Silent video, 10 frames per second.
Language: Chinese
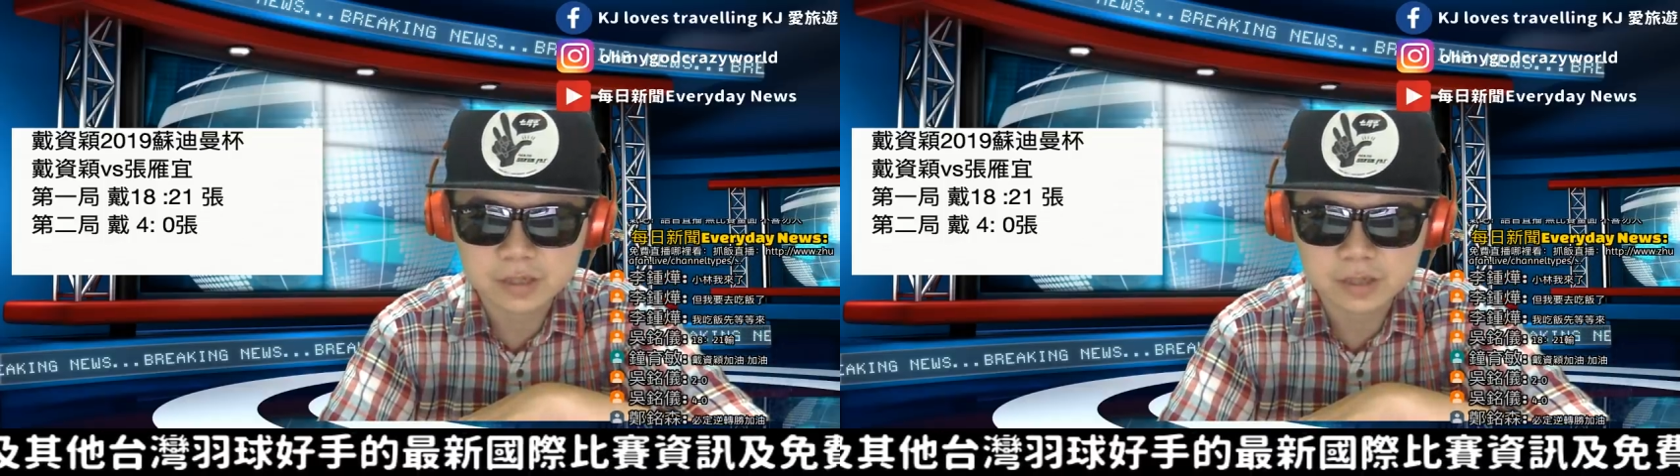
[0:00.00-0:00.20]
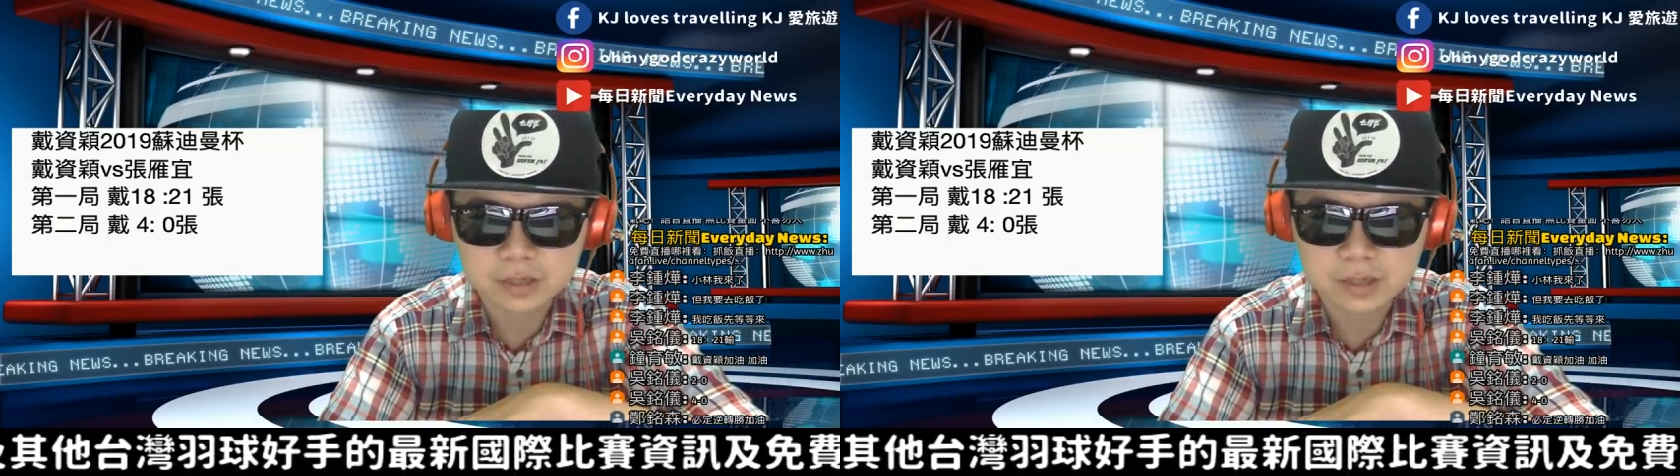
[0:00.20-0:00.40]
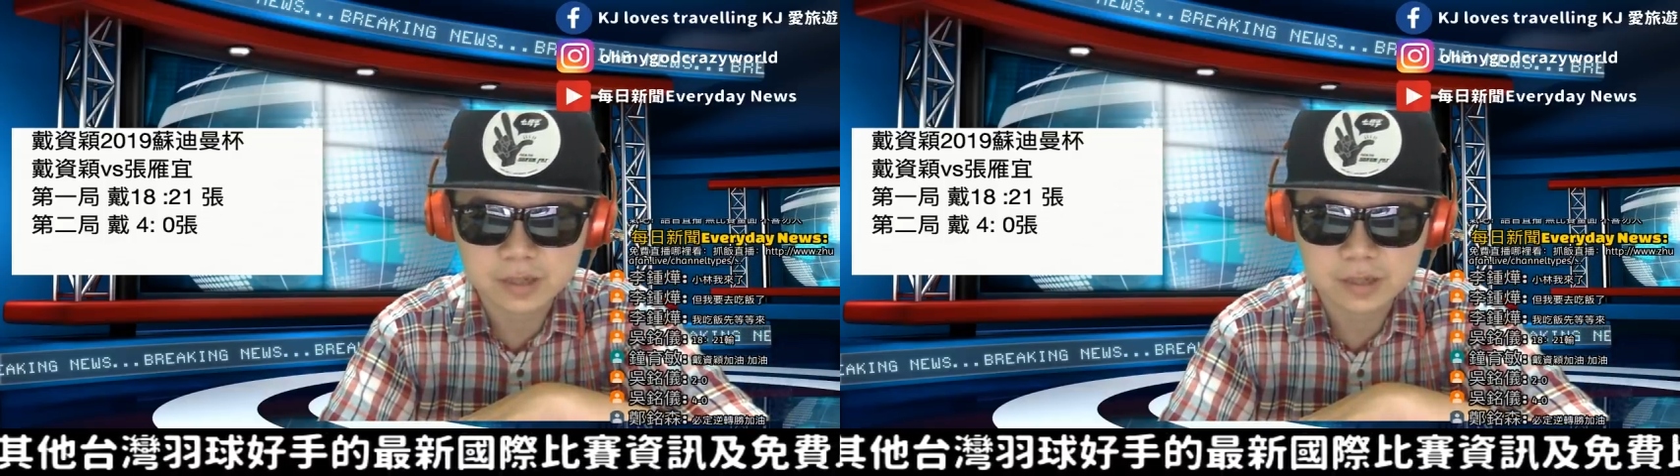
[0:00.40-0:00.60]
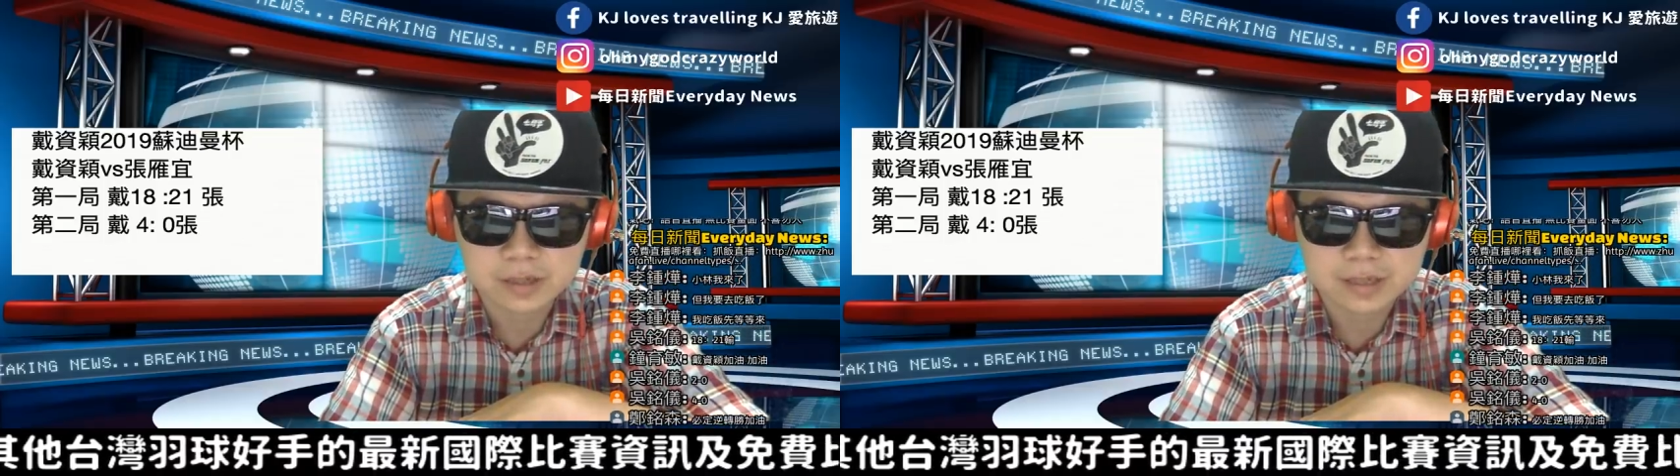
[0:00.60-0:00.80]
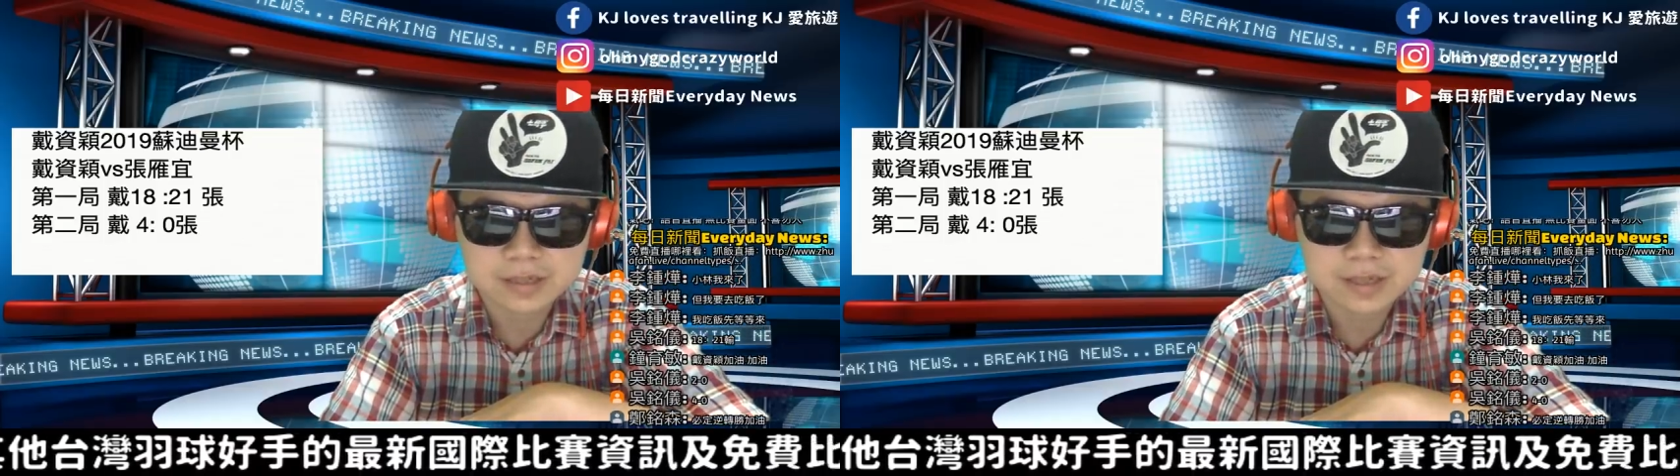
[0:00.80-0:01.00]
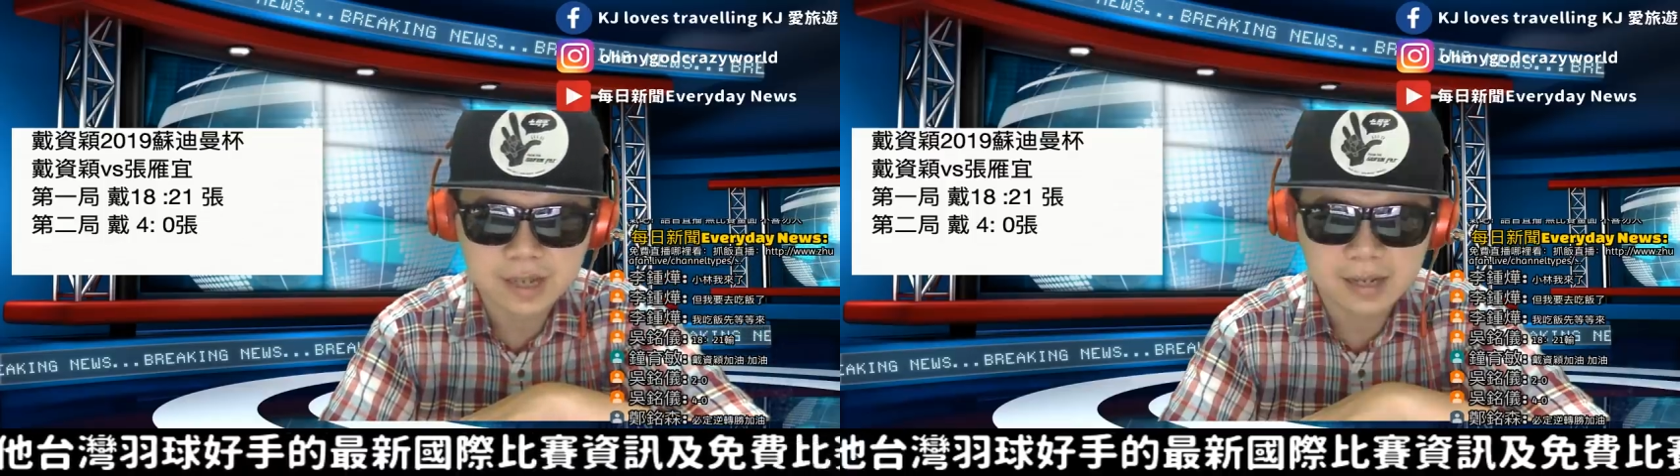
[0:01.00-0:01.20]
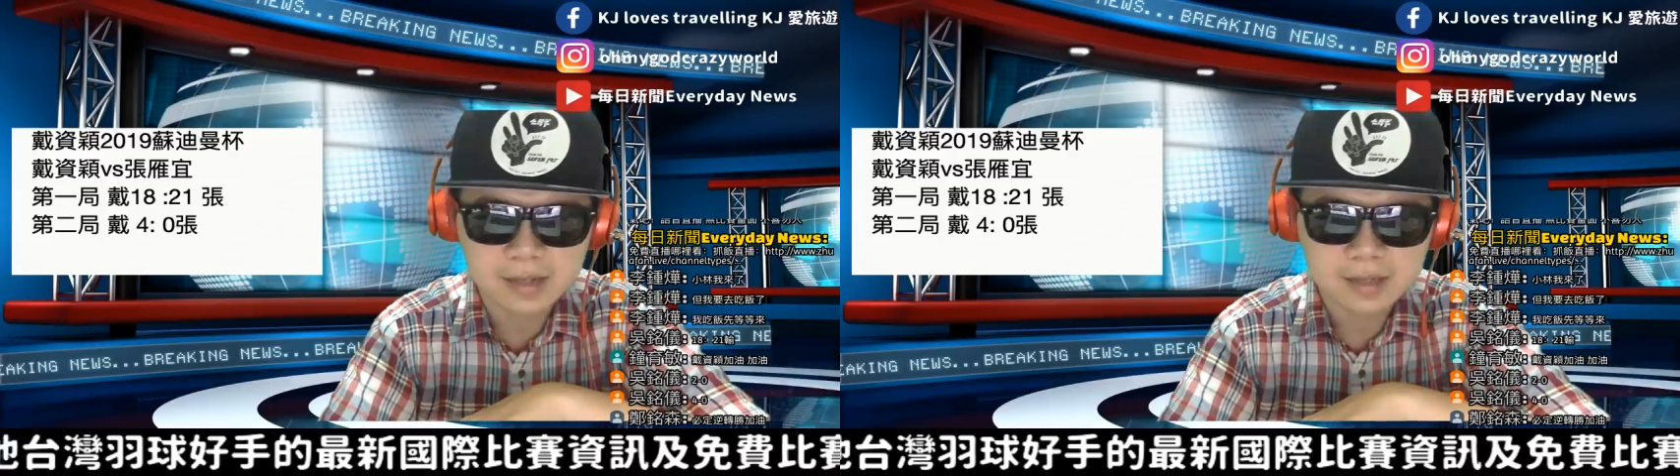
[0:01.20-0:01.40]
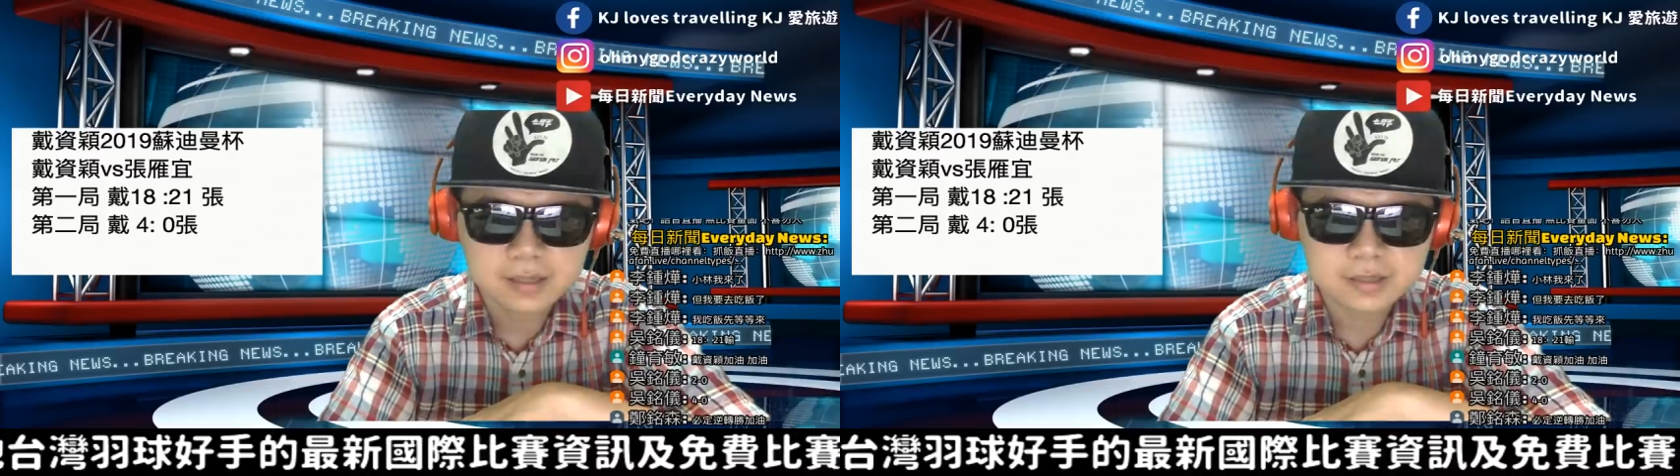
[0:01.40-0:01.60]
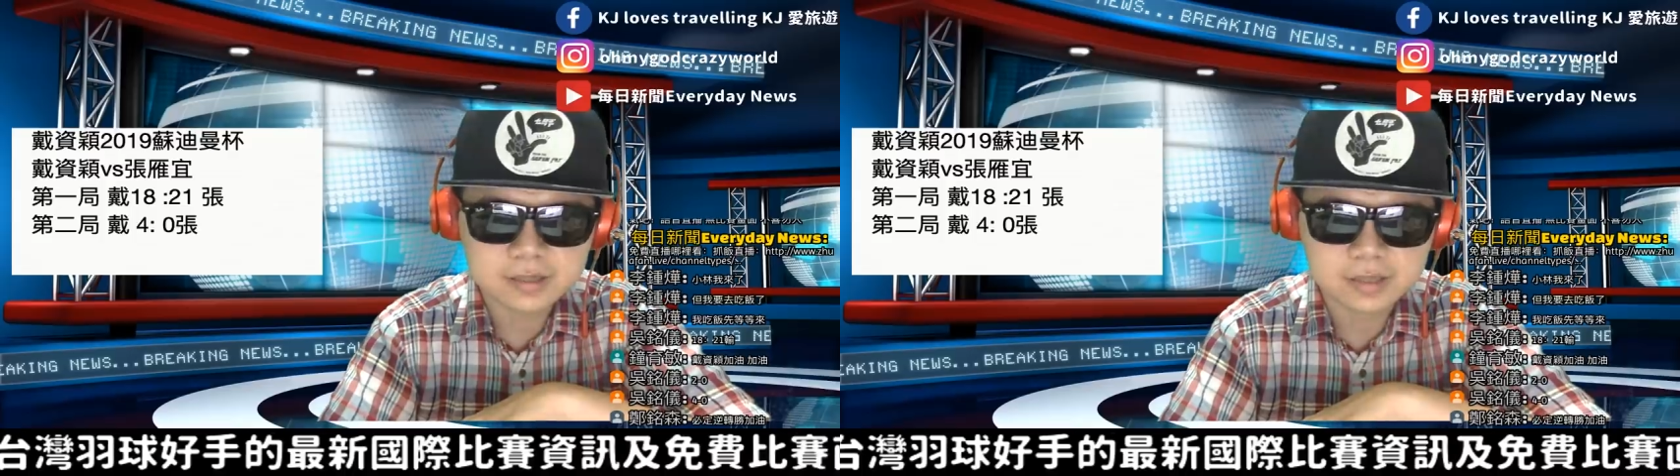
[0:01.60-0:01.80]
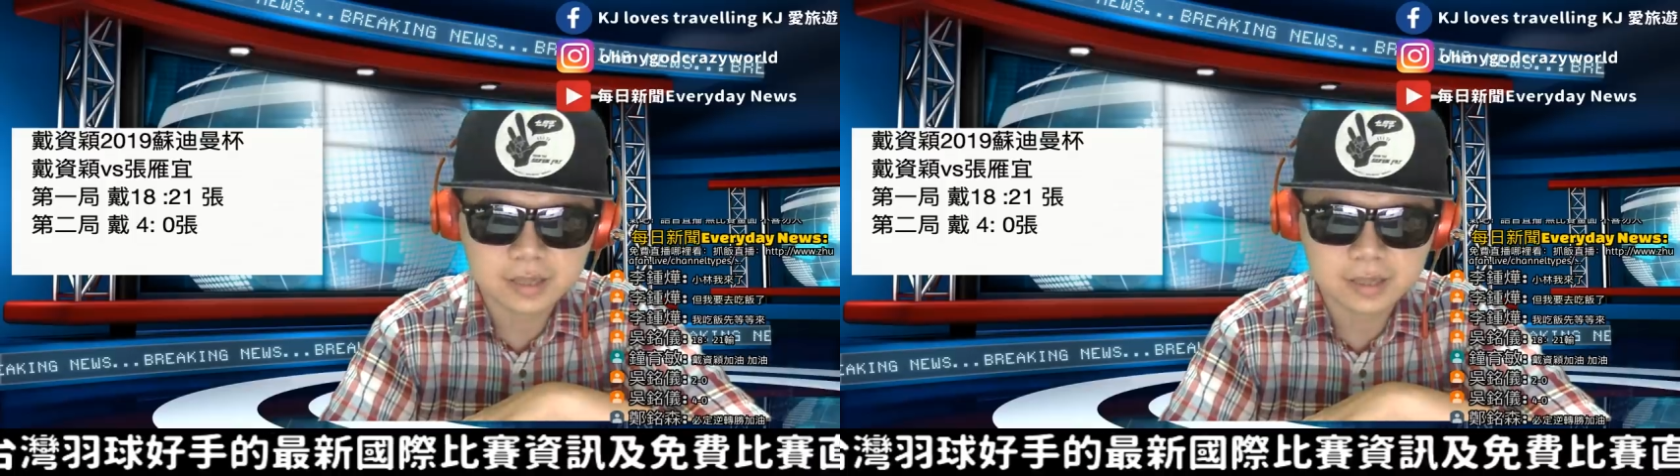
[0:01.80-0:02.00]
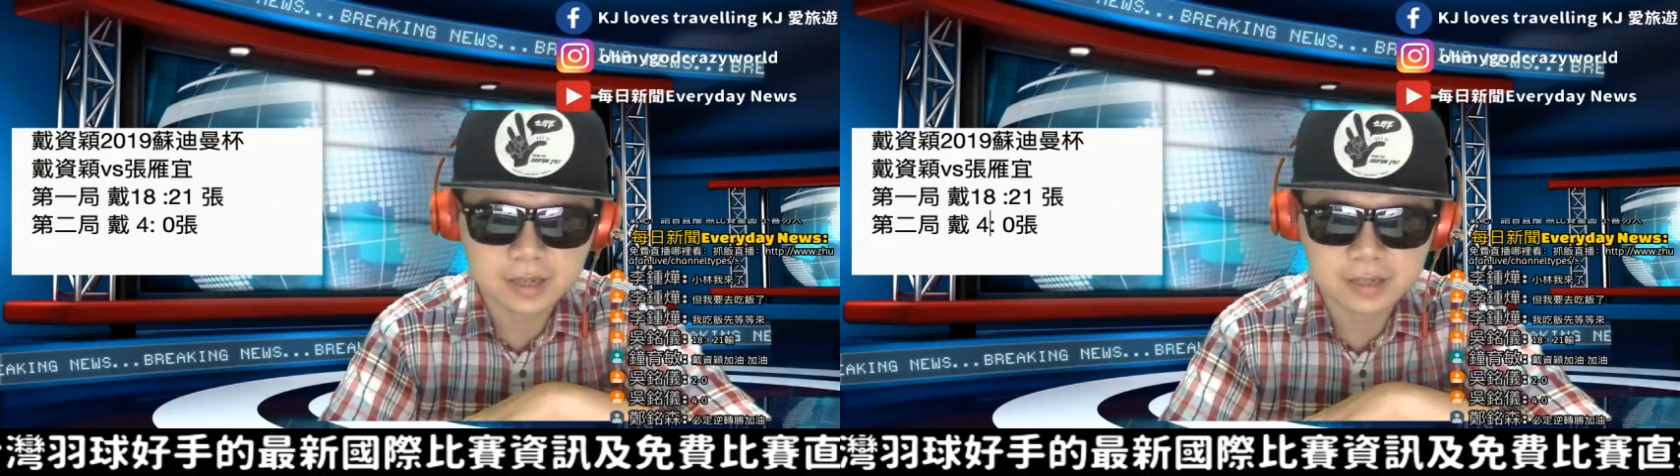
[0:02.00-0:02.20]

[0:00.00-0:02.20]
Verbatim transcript: 小戴呢连下四成啊，